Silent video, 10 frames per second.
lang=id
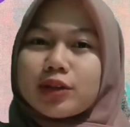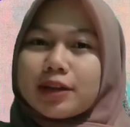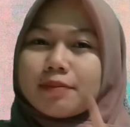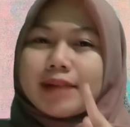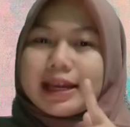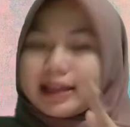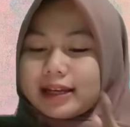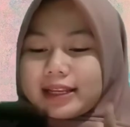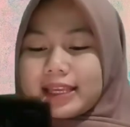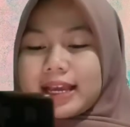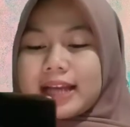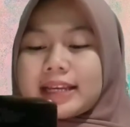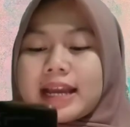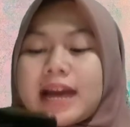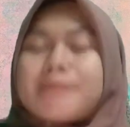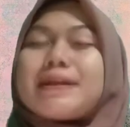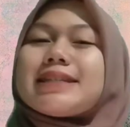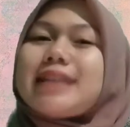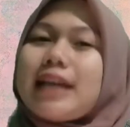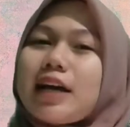terbaik kalian dan
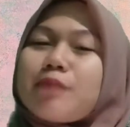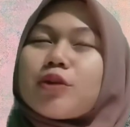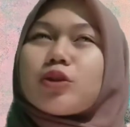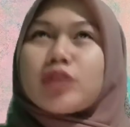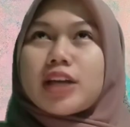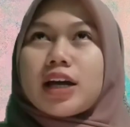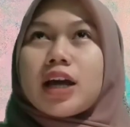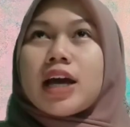pastikan fotonya